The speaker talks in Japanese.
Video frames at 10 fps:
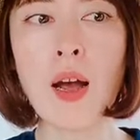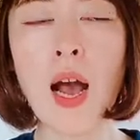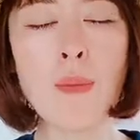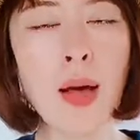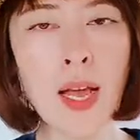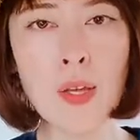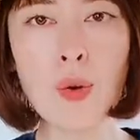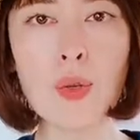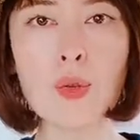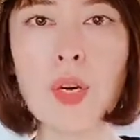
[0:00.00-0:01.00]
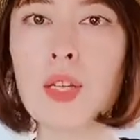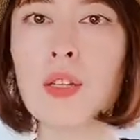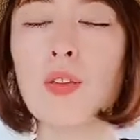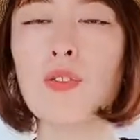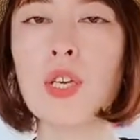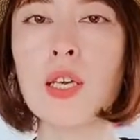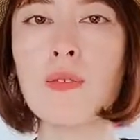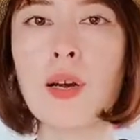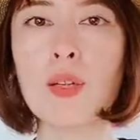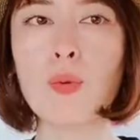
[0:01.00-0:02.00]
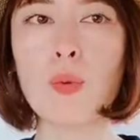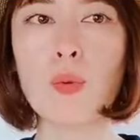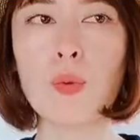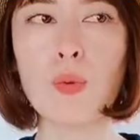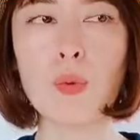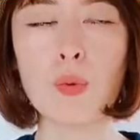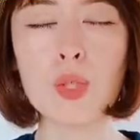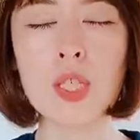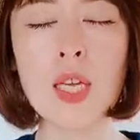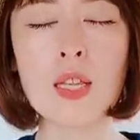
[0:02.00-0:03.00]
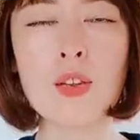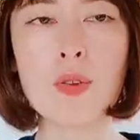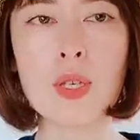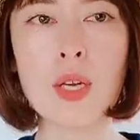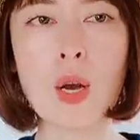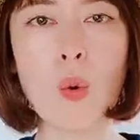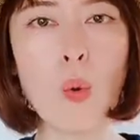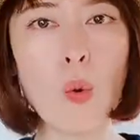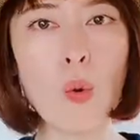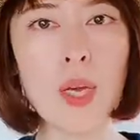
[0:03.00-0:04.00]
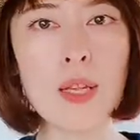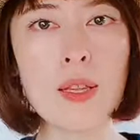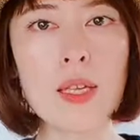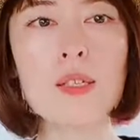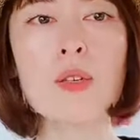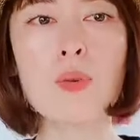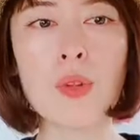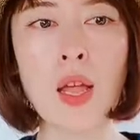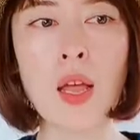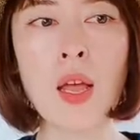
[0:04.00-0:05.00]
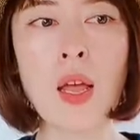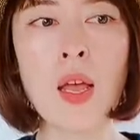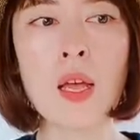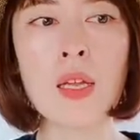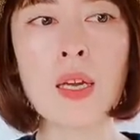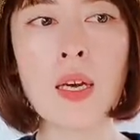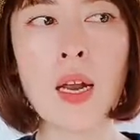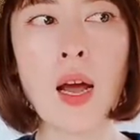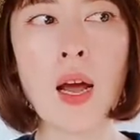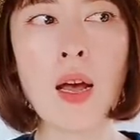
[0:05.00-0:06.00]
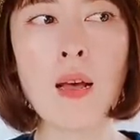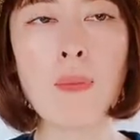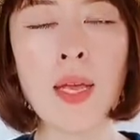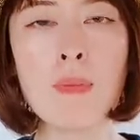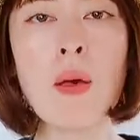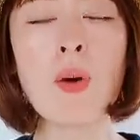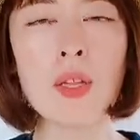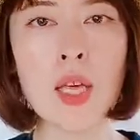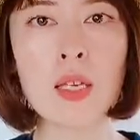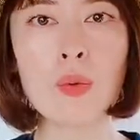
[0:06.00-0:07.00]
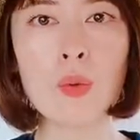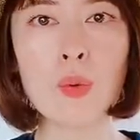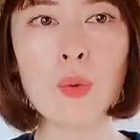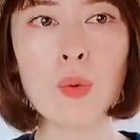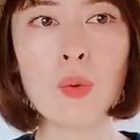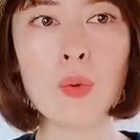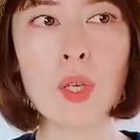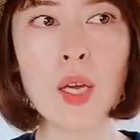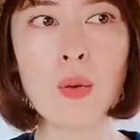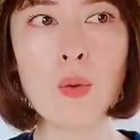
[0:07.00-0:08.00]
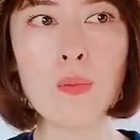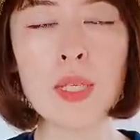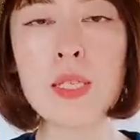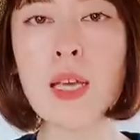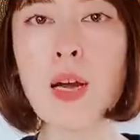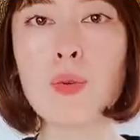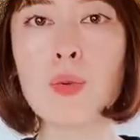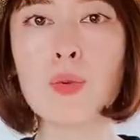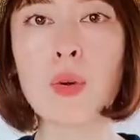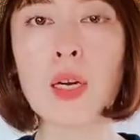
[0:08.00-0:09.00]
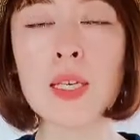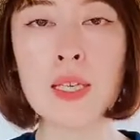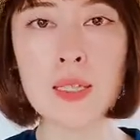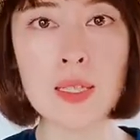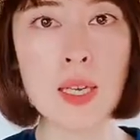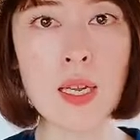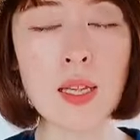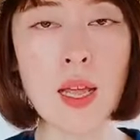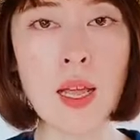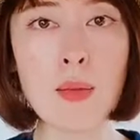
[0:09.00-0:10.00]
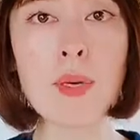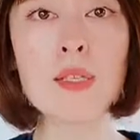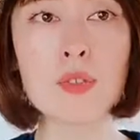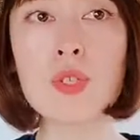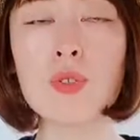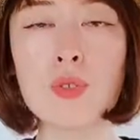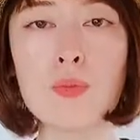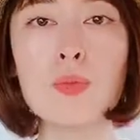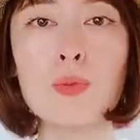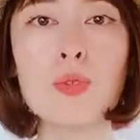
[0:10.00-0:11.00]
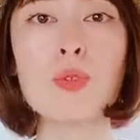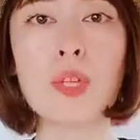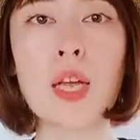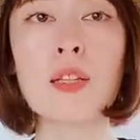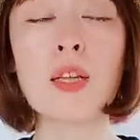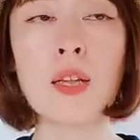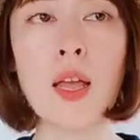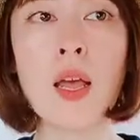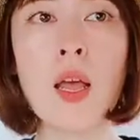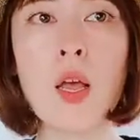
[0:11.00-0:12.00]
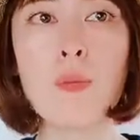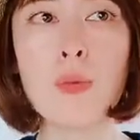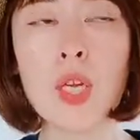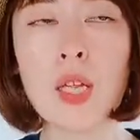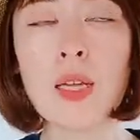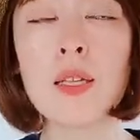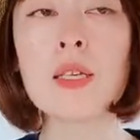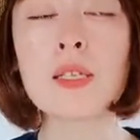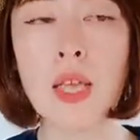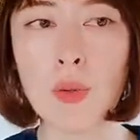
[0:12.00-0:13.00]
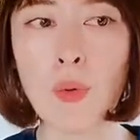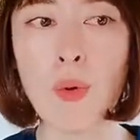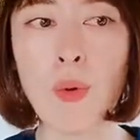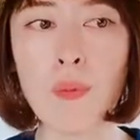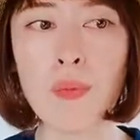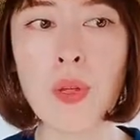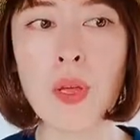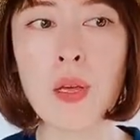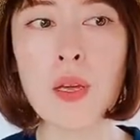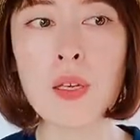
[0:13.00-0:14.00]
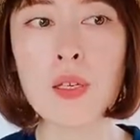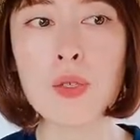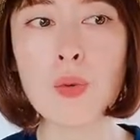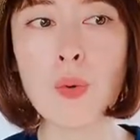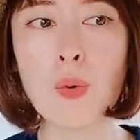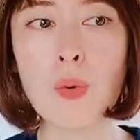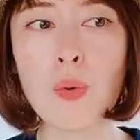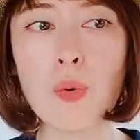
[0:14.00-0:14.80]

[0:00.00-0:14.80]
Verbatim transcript: 甘えようとかっていうキーワードをおっしゃってる方が多いんですよね。だから、まあ、今はね、人と結構密に会うことが禁止されています。自粛ムードなんでね、無理なんですけど、その